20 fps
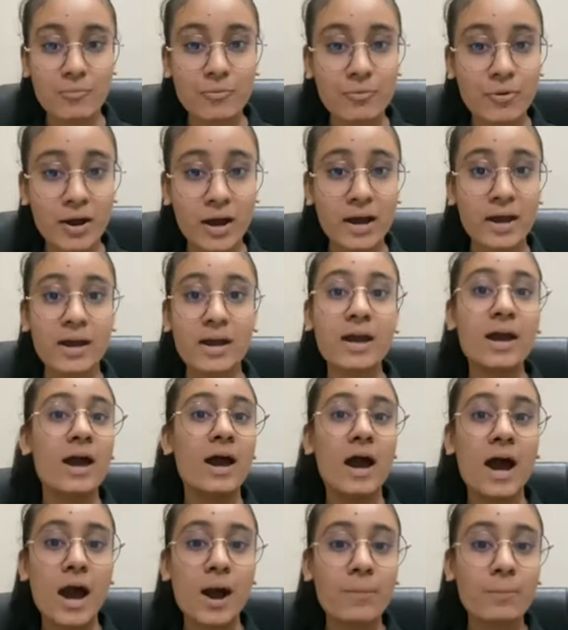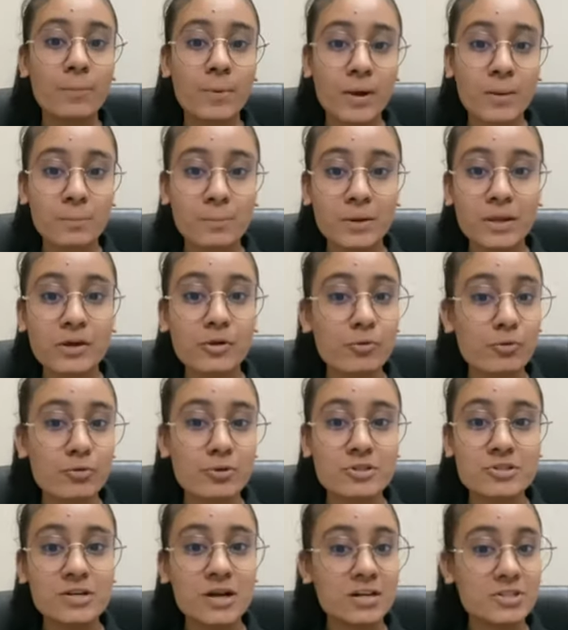हुआ है आप अपने
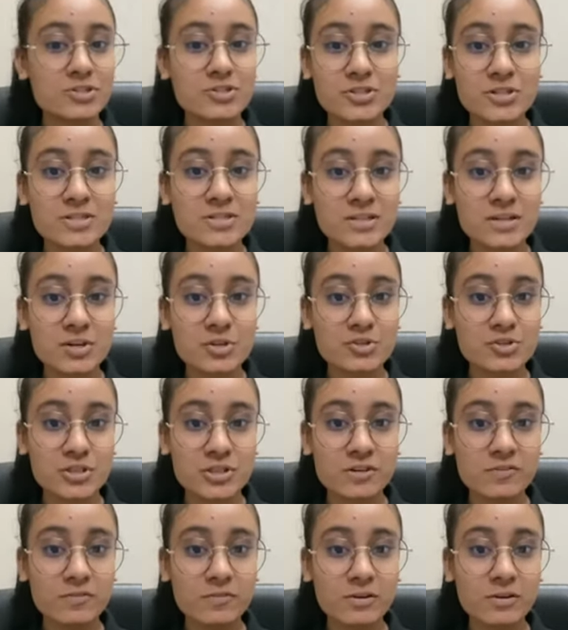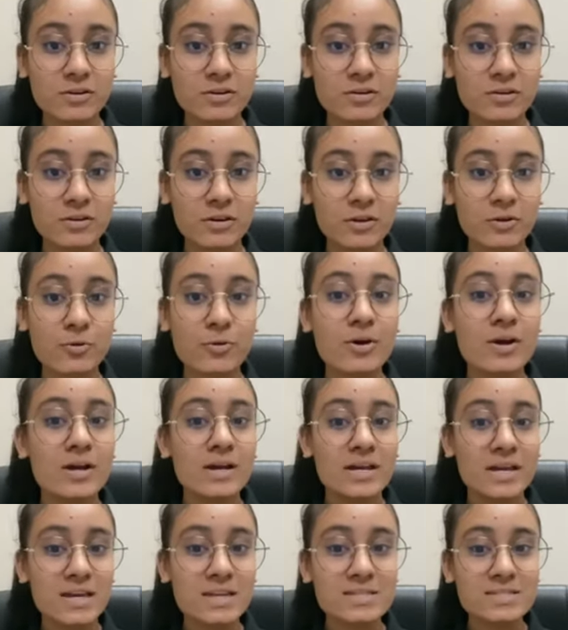गोल्स अच्छे से अचीव कर रहे हो
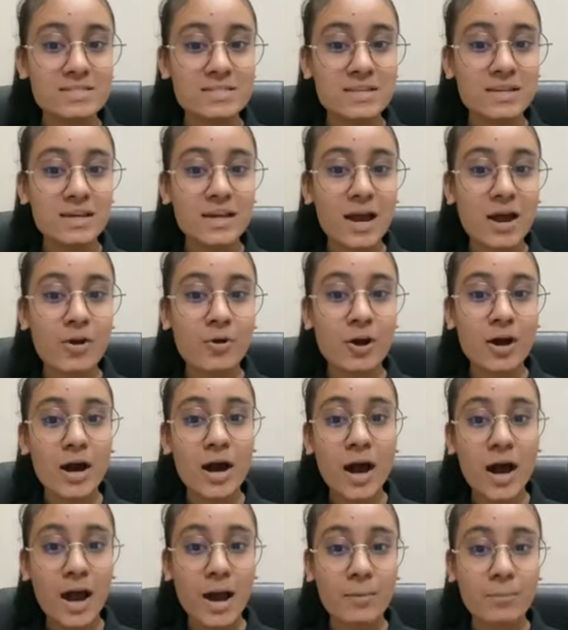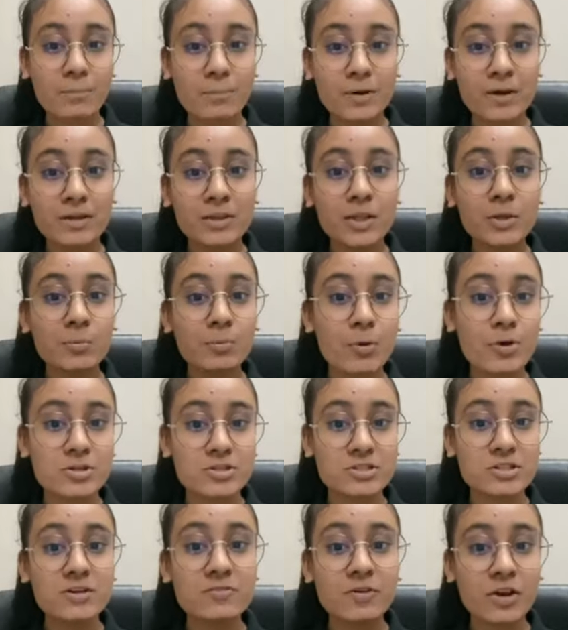इससे क्या होगा आपके अंदर
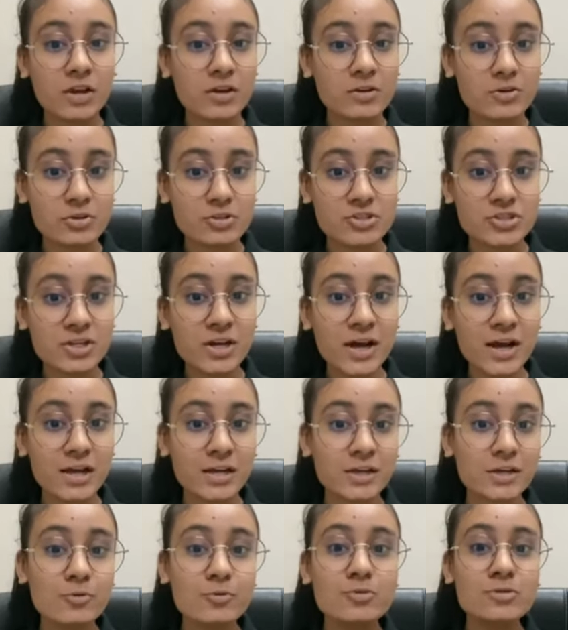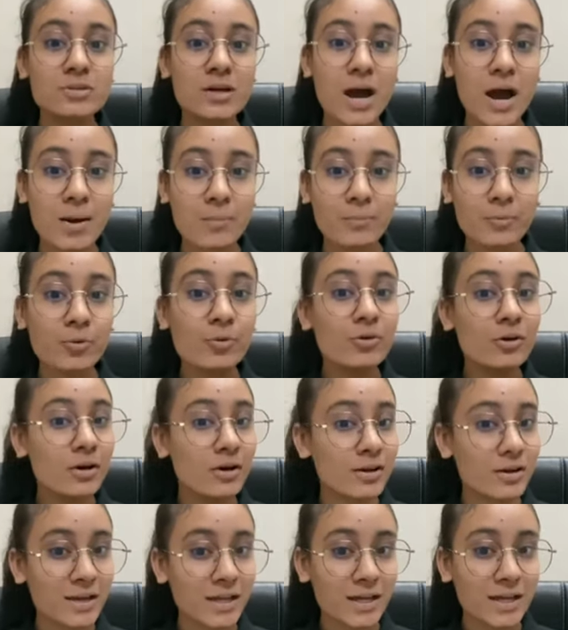पॉजिटिव एनर्जी आएगी उस काम को
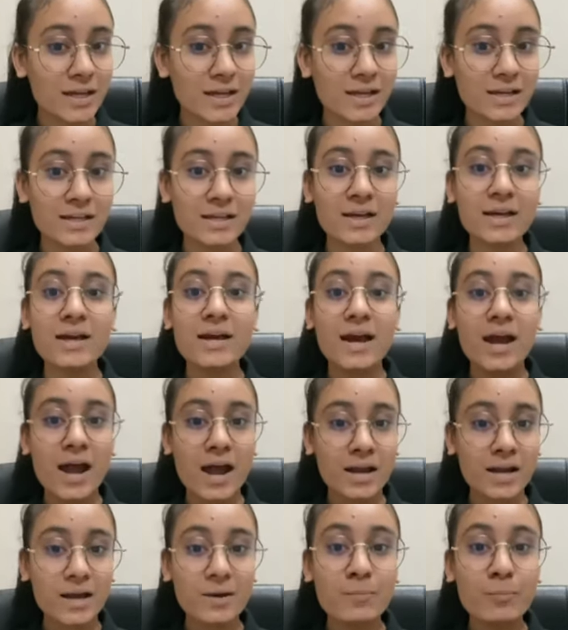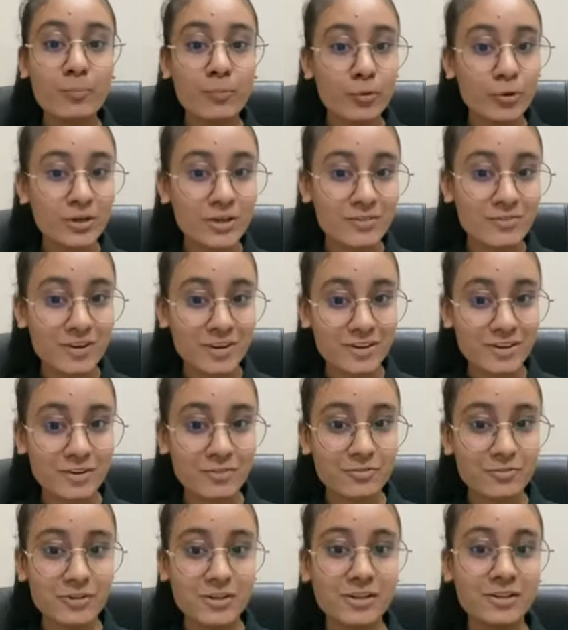करने के लिए एंड आप
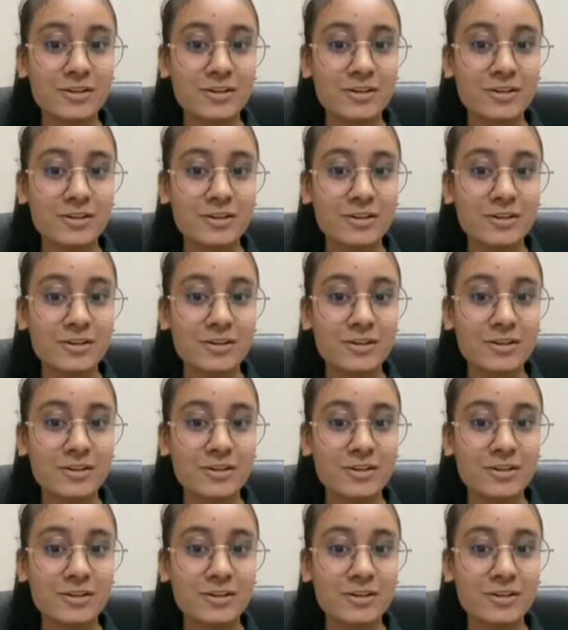मोटिवेटेड फील